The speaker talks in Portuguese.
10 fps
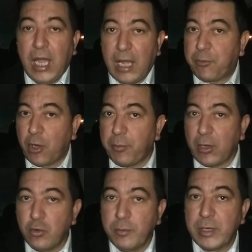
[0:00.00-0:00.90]
A
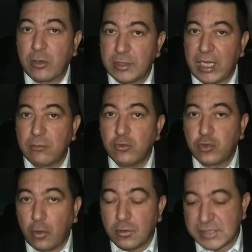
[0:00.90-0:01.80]
própria Uber, quando ela
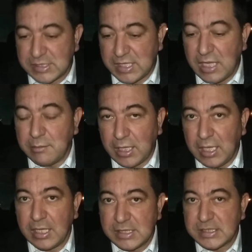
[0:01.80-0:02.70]
mudou o sistema,
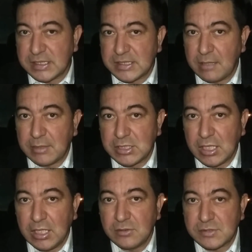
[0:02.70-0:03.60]
né, esse sistema de
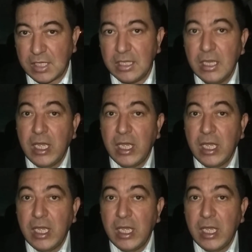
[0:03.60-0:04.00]
ganhos aí,